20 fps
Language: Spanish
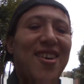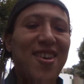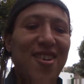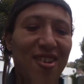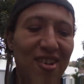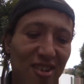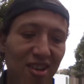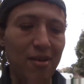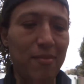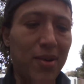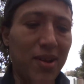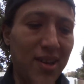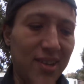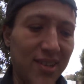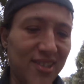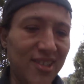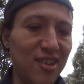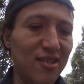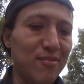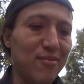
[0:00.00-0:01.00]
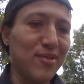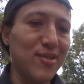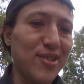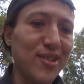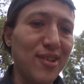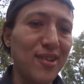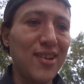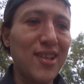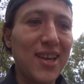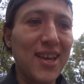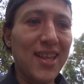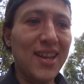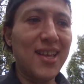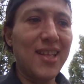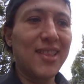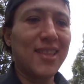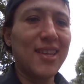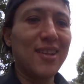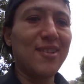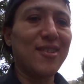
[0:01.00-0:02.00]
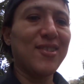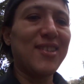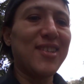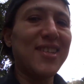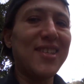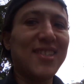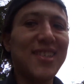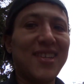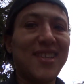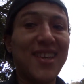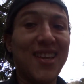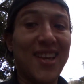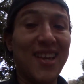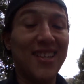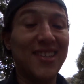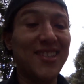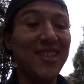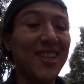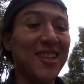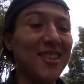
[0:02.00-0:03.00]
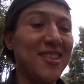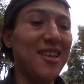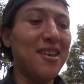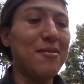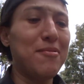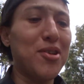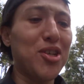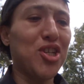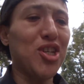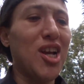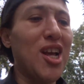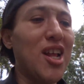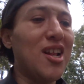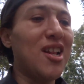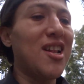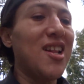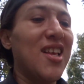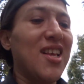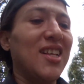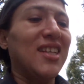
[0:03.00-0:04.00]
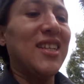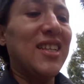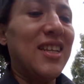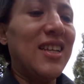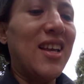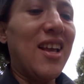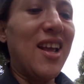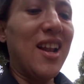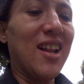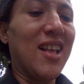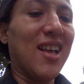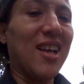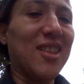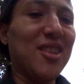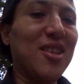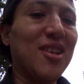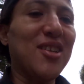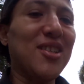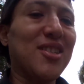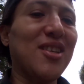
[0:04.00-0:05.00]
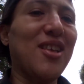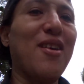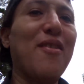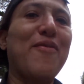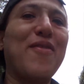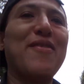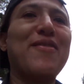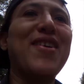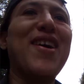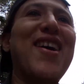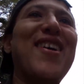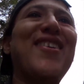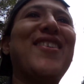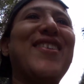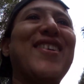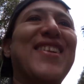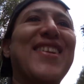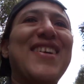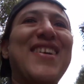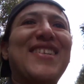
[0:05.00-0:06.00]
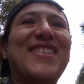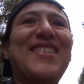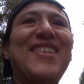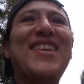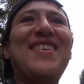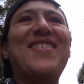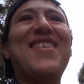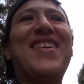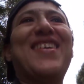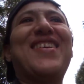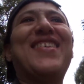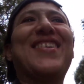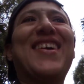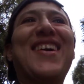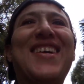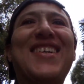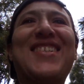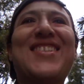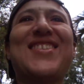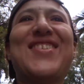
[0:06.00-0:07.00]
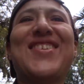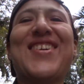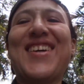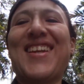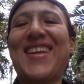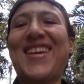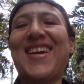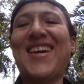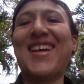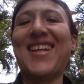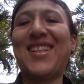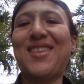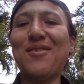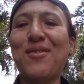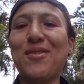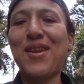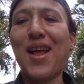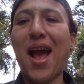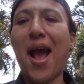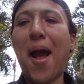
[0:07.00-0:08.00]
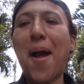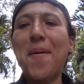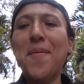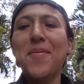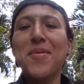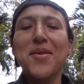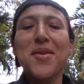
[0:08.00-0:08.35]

Y hoy amanecimos con la grata noticia de que Chekna y Villal el 14 de febrero recibieron a su criatura.